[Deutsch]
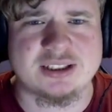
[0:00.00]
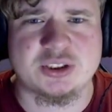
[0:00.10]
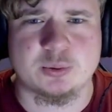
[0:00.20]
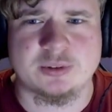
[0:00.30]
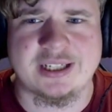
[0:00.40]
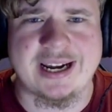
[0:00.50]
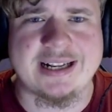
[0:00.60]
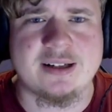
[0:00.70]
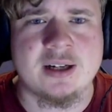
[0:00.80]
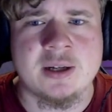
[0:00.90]
zu
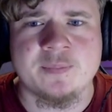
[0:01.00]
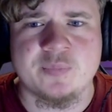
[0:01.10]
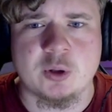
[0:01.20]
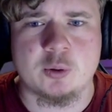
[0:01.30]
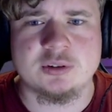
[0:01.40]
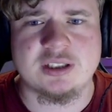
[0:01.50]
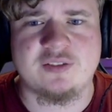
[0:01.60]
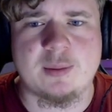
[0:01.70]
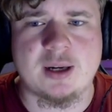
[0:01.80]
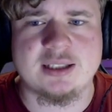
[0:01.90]
grell. Und
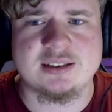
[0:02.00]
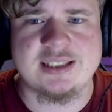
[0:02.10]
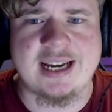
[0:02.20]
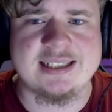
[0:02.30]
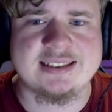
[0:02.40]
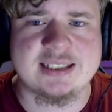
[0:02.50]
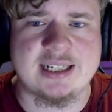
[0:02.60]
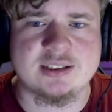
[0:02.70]
wenn man die Helligkeit